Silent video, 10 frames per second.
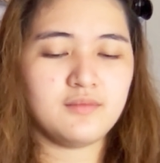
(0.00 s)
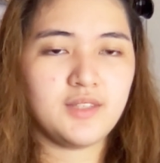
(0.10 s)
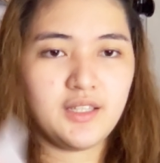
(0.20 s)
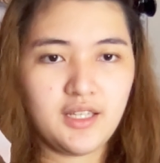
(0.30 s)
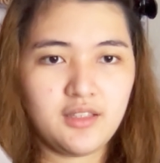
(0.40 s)

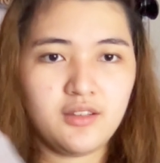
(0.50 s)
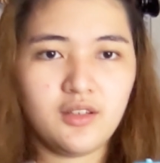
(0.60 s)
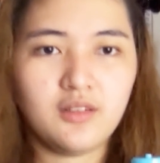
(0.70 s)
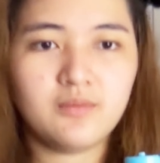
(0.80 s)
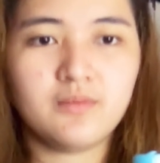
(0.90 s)
Ganun
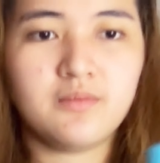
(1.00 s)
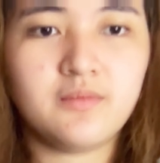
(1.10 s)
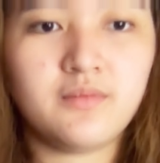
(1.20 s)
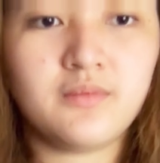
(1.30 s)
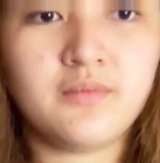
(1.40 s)
to.
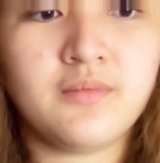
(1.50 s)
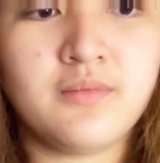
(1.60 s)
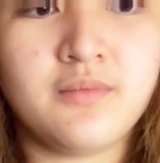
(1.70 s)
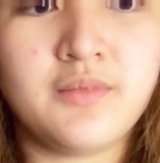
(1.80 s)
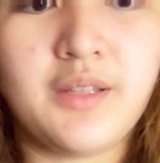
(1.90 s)

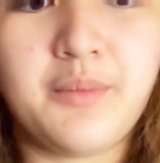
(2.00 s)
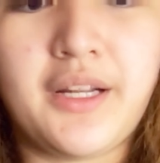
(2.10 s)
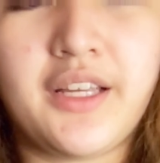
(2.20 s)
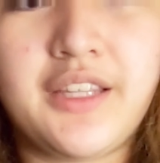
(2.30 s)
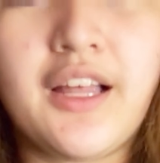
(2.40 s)

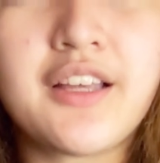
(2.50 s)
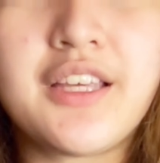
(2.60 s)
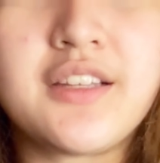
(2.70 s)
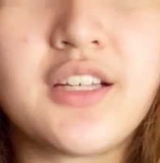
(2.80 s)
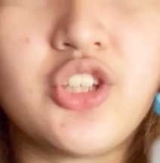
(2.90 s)
Para
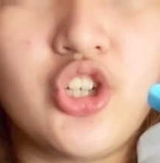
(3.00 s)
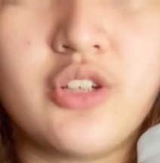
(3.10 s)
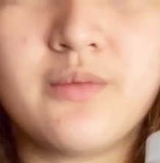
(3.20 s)
kitang-kita nyo.